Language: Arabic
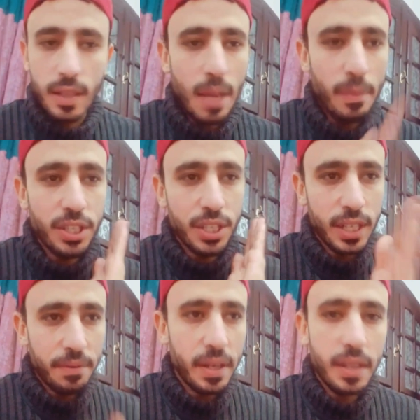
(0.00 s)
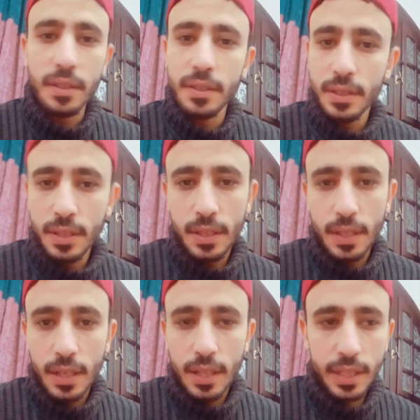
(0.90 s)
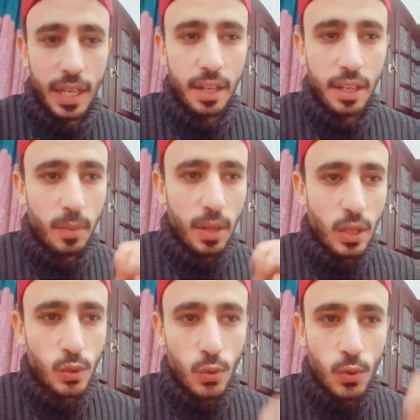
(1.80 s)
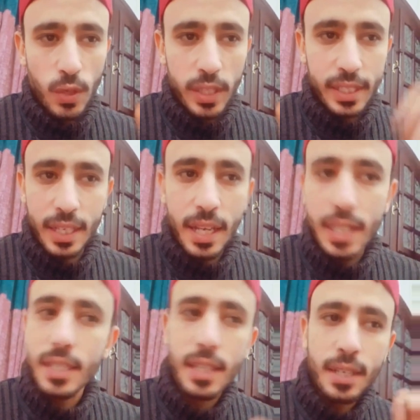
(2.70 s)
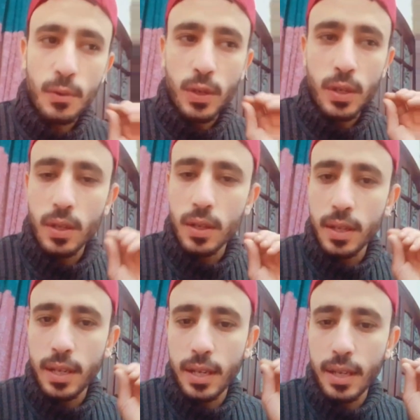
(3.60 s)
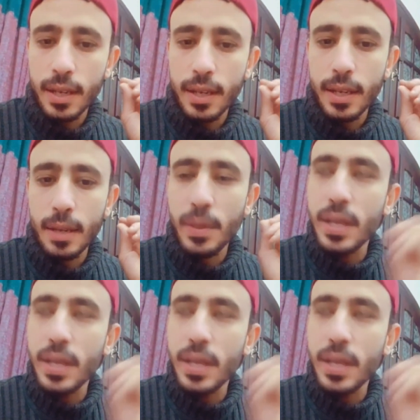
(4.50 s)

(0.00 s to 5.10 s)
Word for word: لا ماشي كده فعلا ده اللي أنا ملاحظه السنة دي وإن من